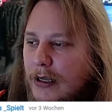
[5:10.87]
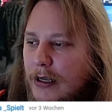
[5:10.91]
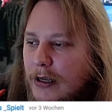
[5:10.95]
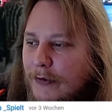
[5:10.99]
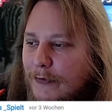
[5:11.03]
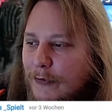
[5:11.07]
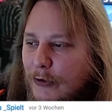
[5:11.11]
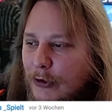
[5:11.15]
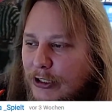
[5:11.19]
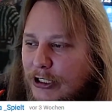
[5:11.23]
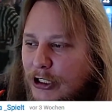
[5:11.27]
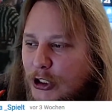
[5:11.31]

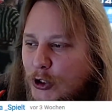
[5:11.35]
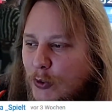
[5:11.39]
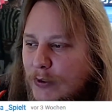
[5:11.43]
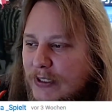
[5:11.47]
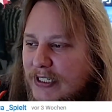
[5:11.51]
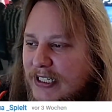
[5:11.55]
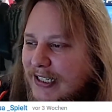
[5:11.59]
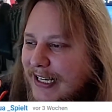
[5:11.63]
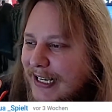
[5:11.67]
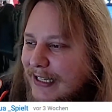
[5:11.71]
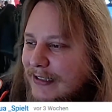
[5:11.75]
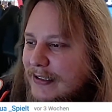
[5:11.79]
Würdest du ein
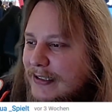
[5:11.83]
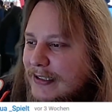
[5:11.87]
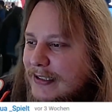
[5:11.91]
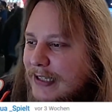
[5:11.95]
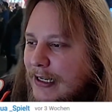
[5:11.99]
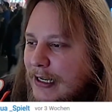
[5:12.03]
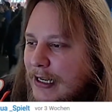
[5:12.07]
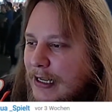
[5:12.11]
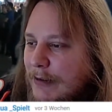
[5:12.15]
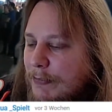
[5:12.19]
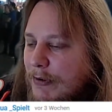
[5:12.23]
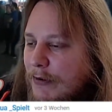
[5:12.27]

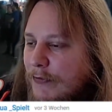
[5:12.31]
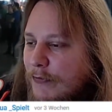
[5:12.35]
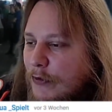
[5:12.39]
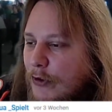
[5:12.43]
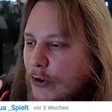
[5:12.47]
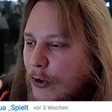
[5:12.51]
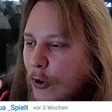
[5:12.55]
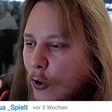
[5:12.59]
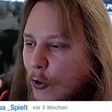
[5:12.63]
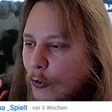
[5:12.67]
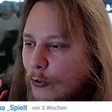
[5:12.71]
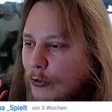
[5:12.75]
ZSC-Liebe für
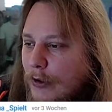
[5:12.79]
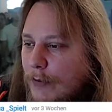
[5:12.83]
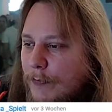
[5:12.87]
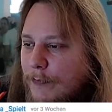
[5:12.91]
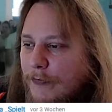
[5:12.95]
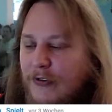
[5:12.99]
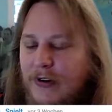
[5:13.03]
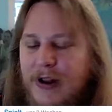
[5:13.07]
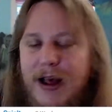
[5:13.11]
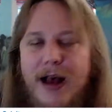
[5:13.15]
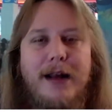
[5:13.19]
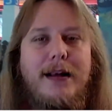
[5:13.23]
100
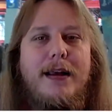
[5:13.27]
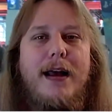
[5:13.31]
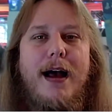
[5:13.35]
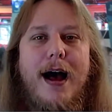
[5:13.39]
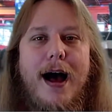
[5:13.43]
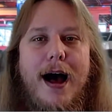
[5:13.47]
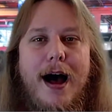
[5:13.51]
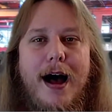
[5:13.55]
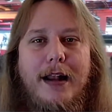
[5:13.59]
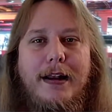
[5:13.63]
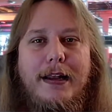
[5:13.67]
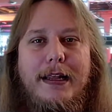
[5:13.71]
Franken
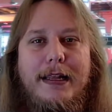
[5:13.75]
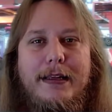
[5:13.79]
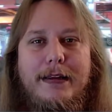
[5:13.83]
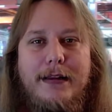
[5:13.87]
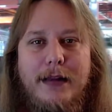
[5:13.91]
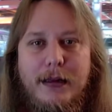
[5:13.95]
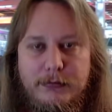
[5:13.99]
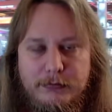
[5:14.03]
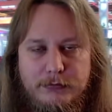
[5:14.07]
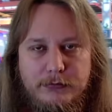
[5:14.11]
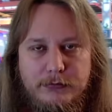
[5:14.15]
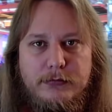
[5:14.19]
anlegen?